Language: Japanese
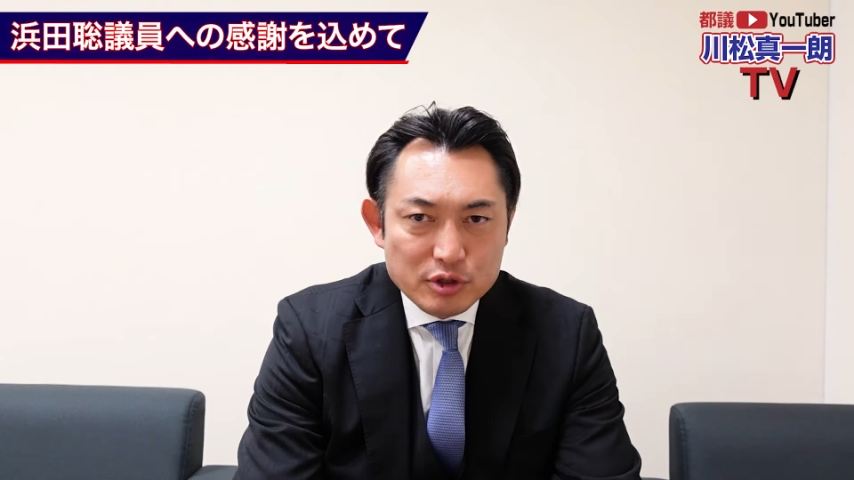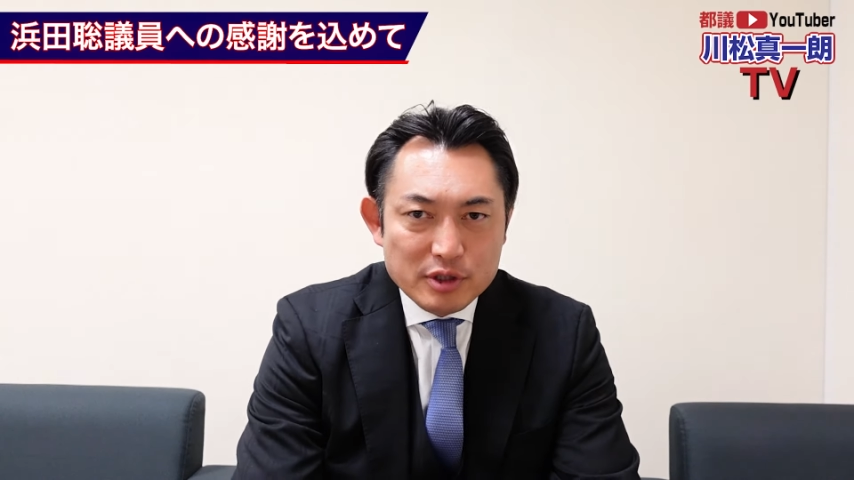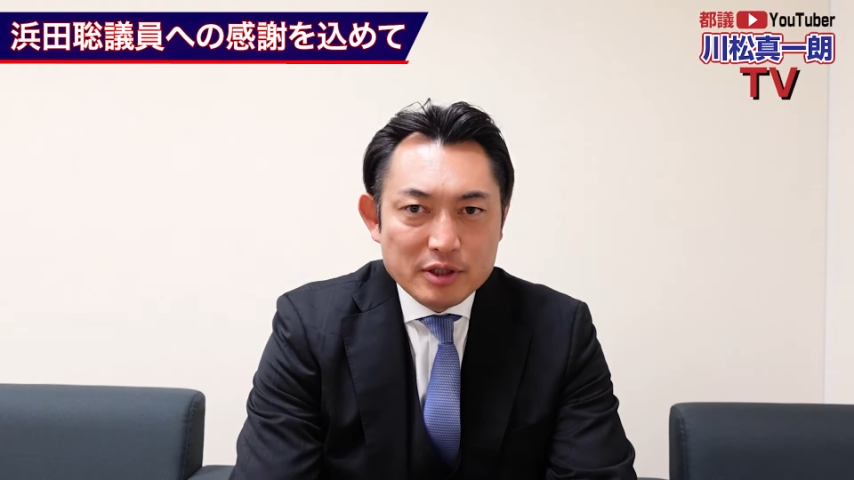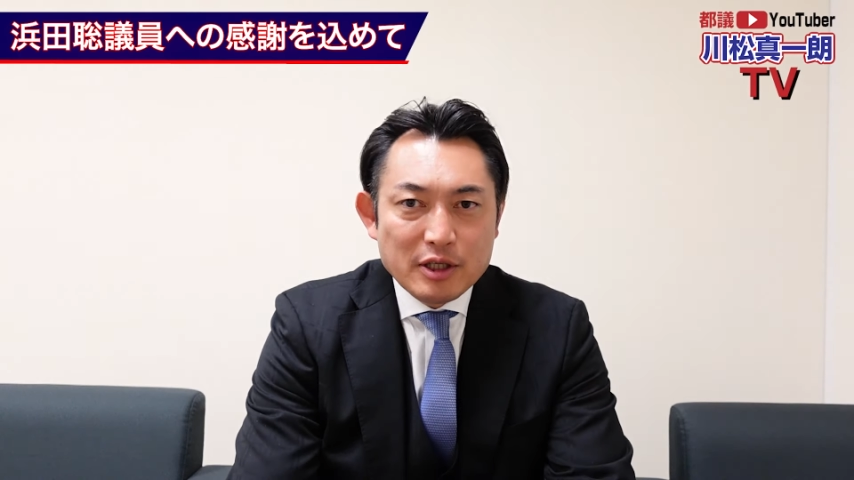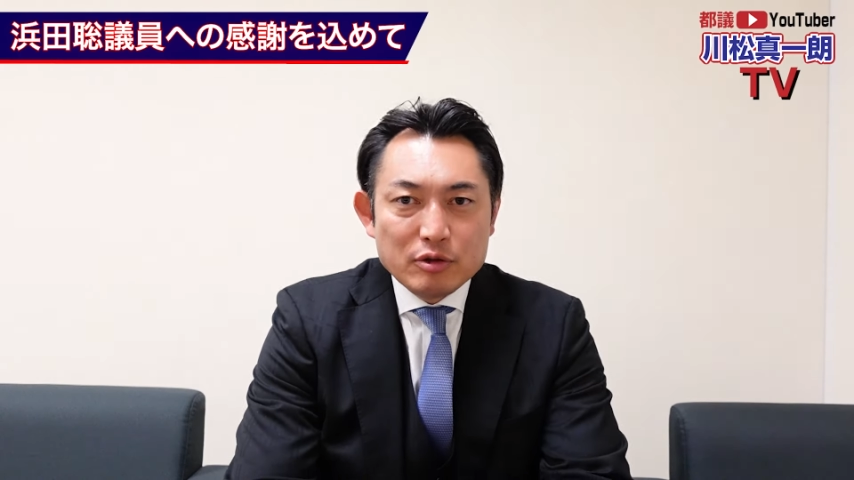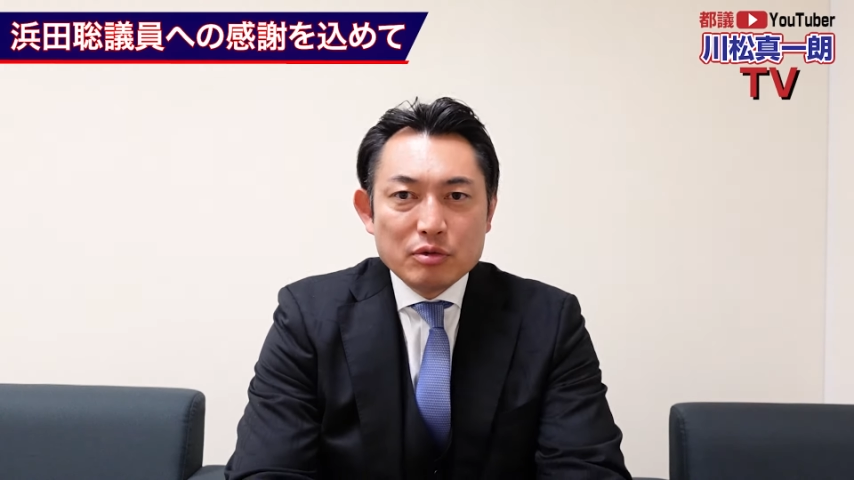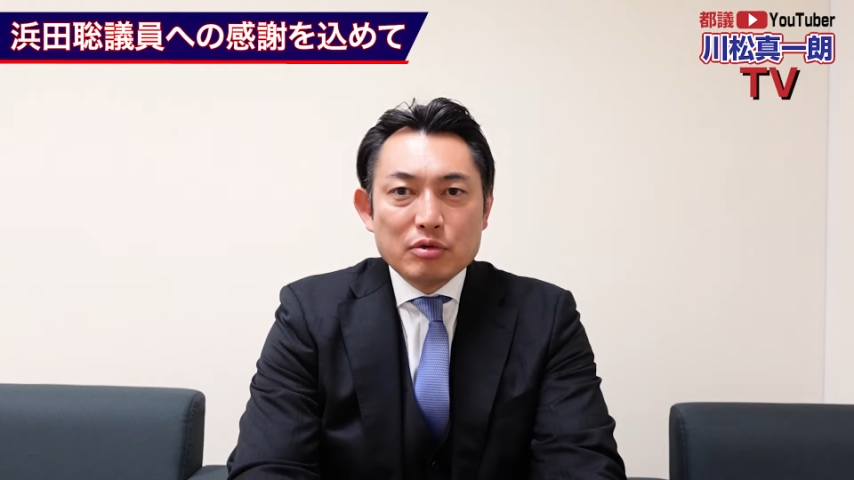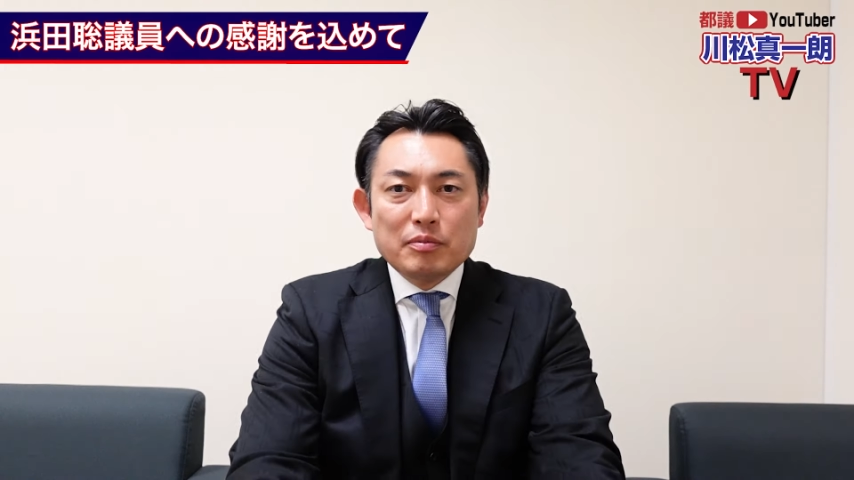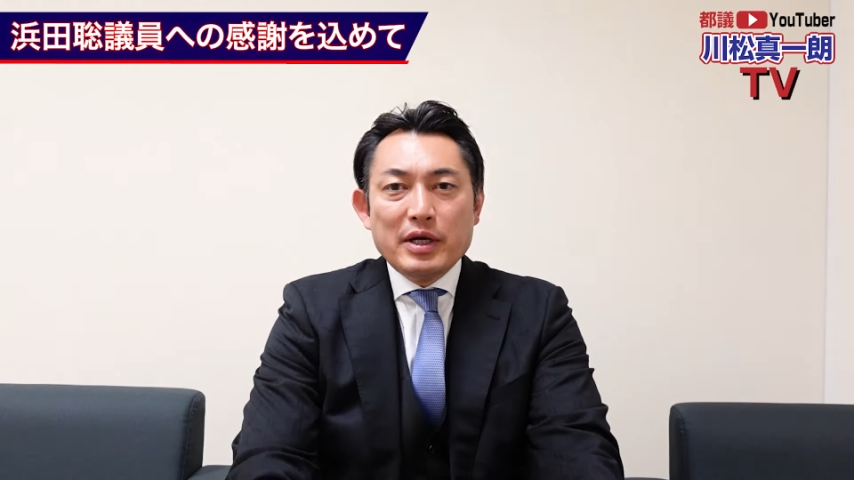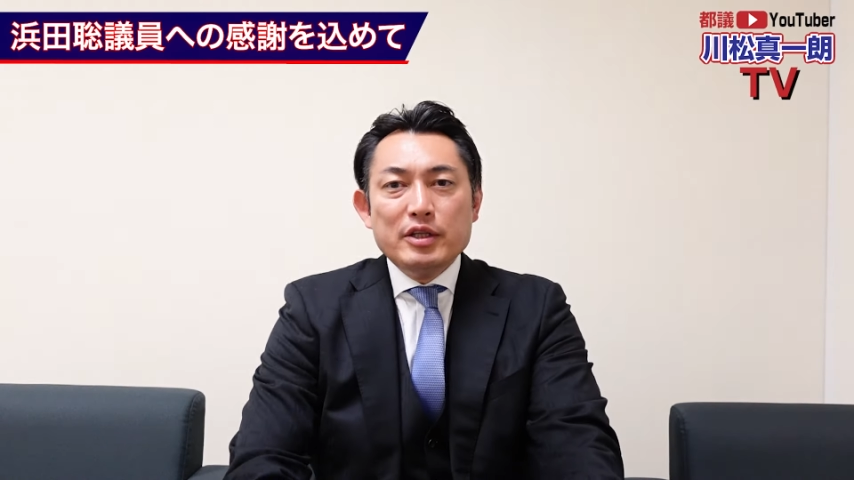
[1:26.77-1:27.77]
あの
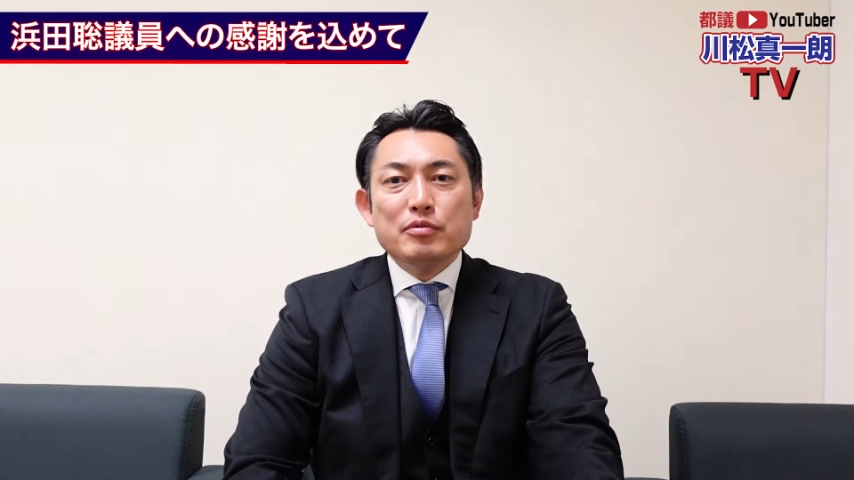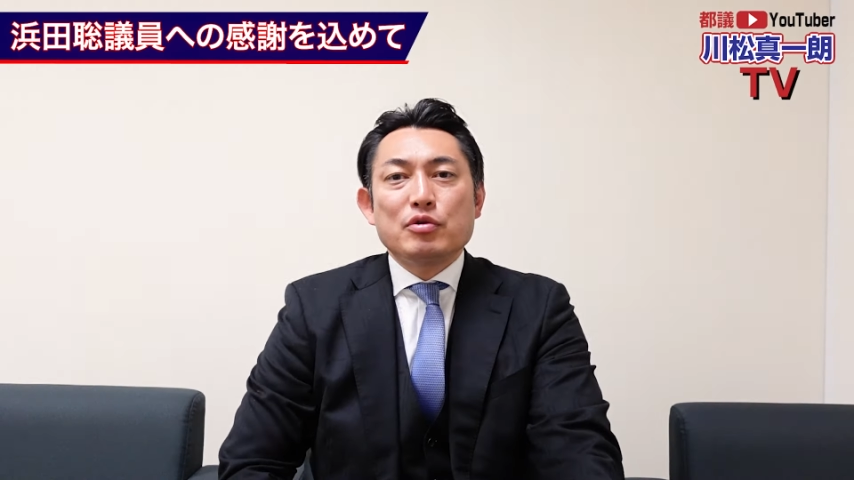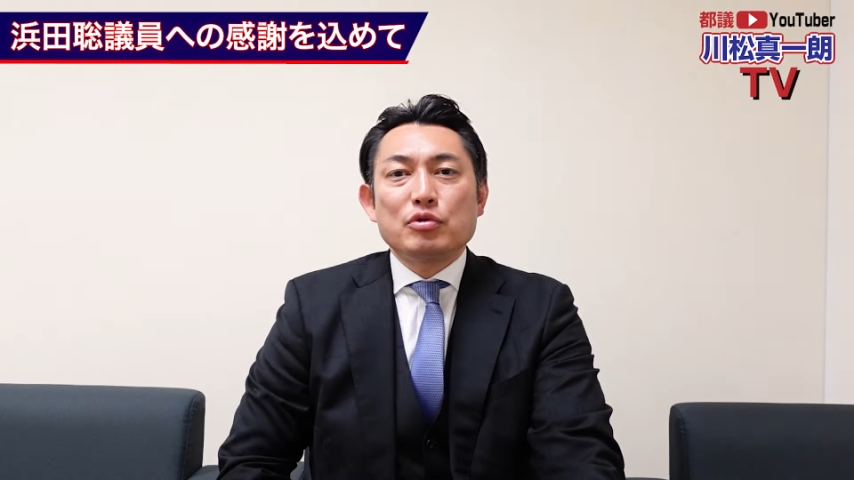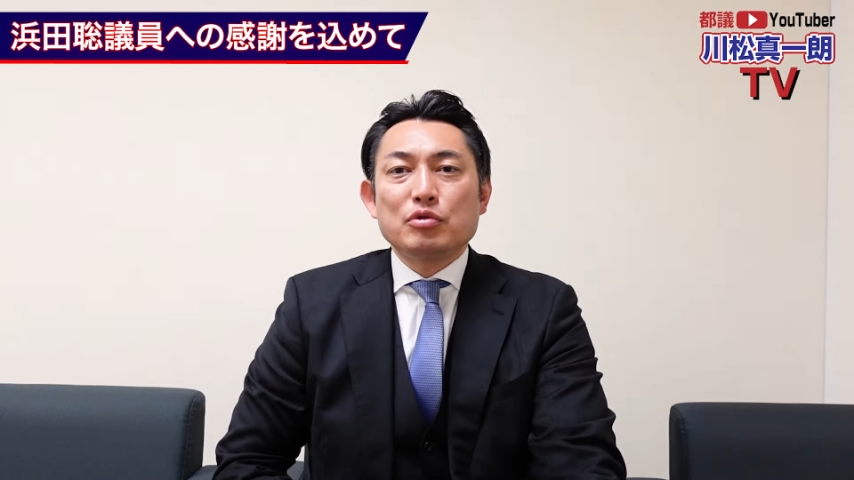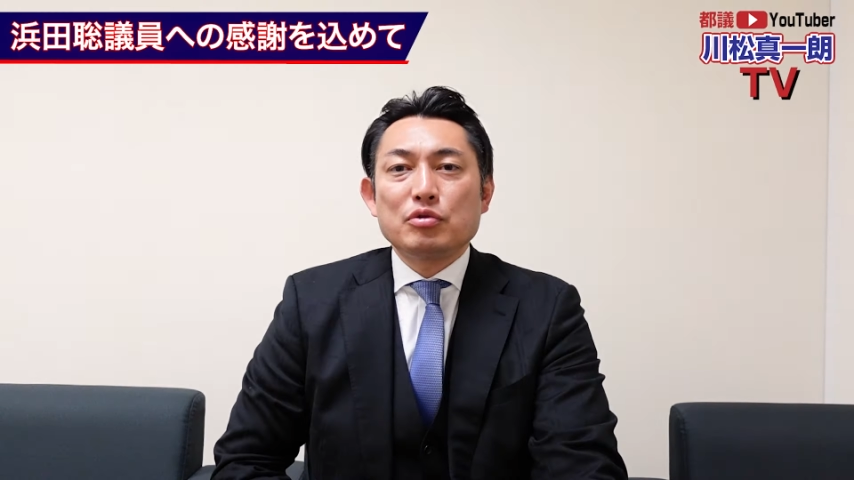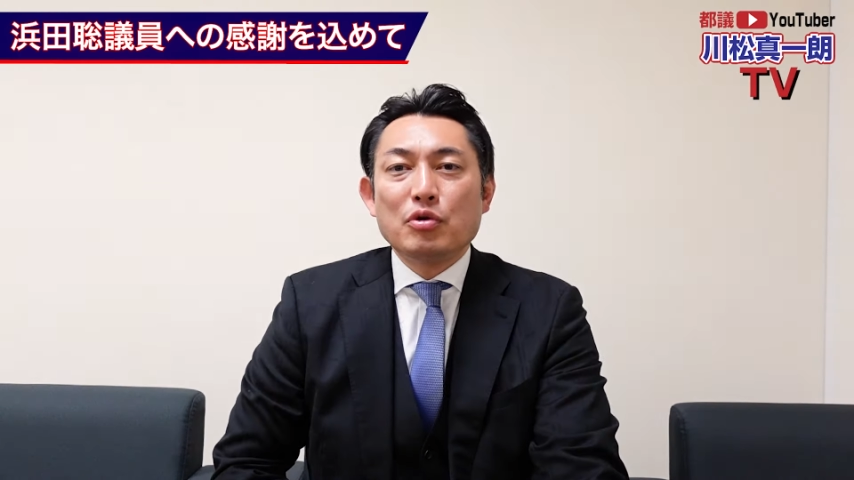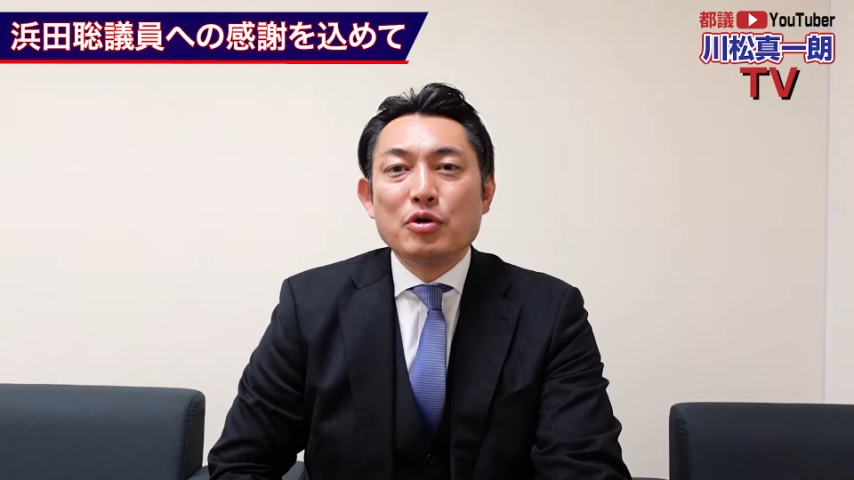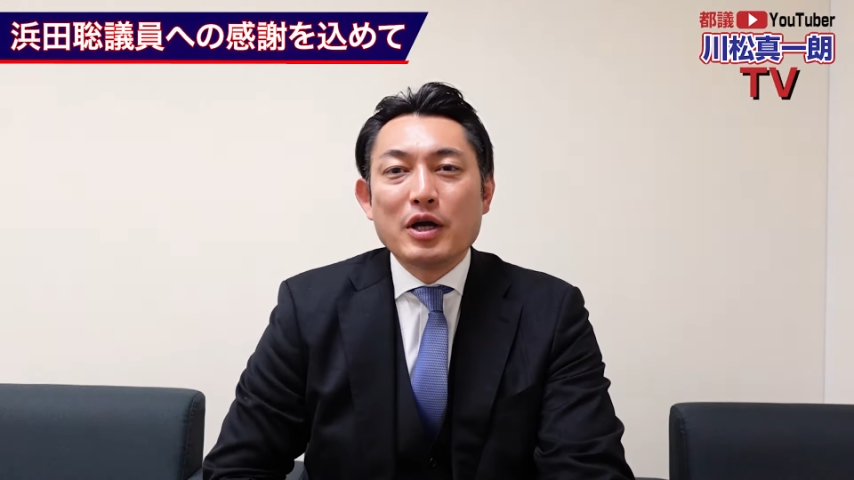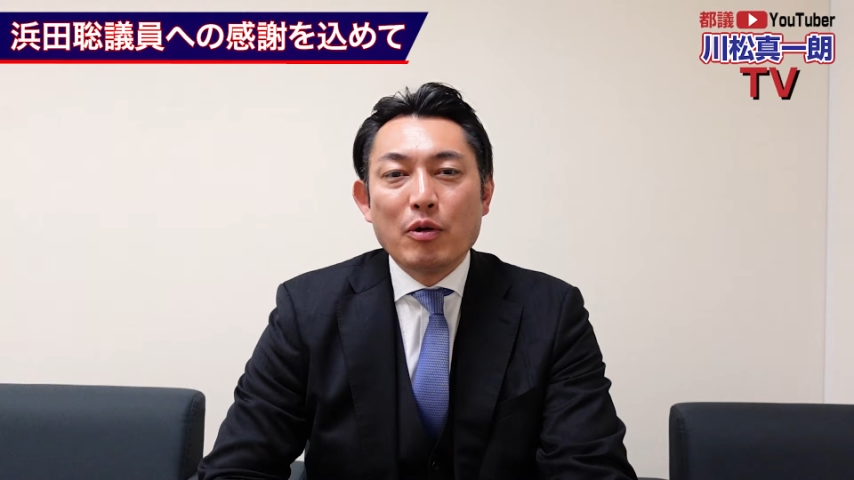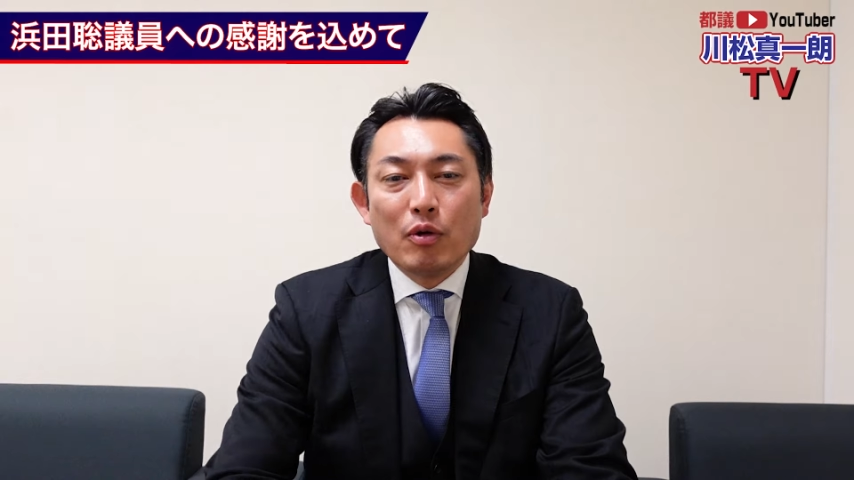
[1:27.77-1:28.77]
これ前にもこの動
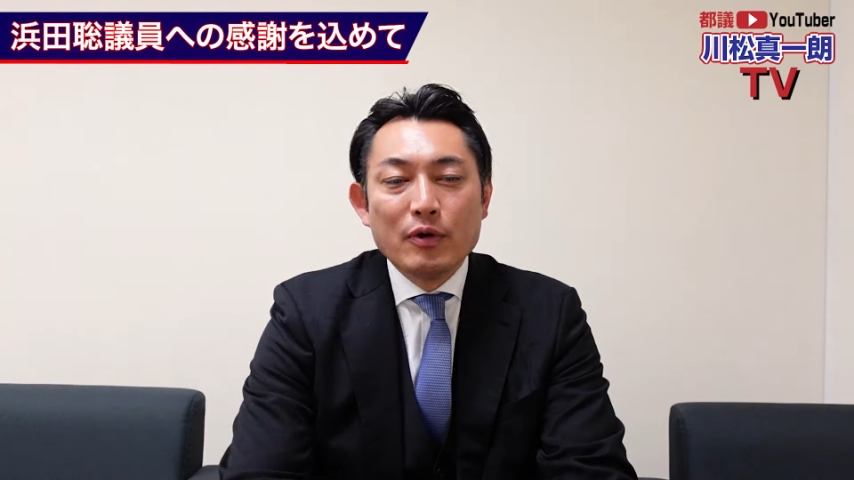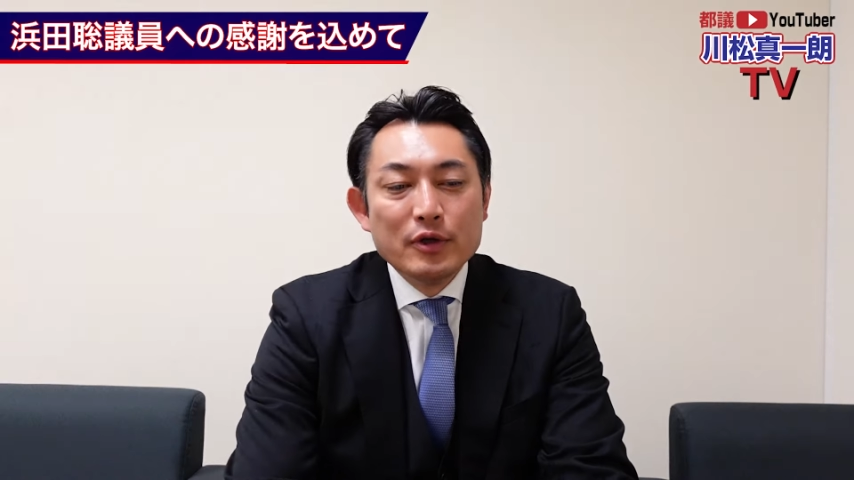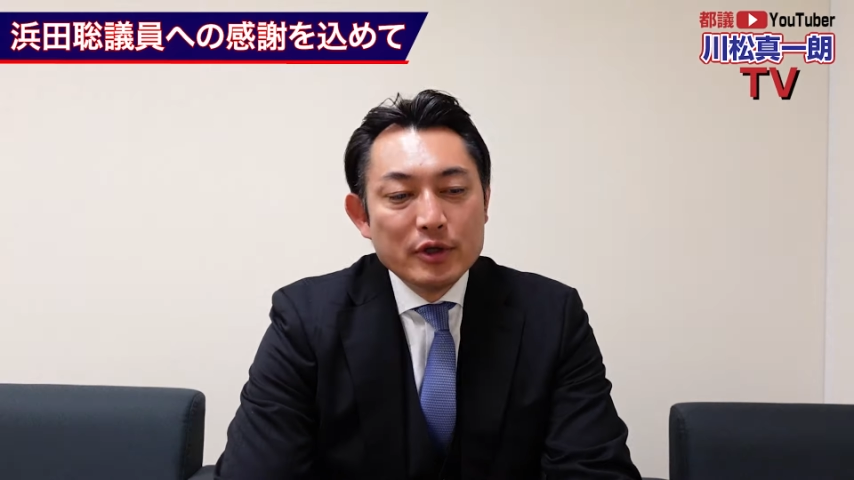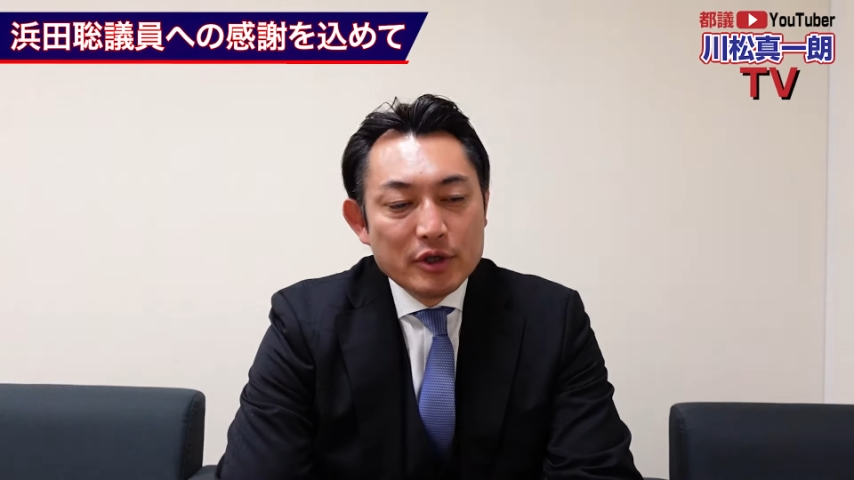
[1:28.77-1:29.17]
画を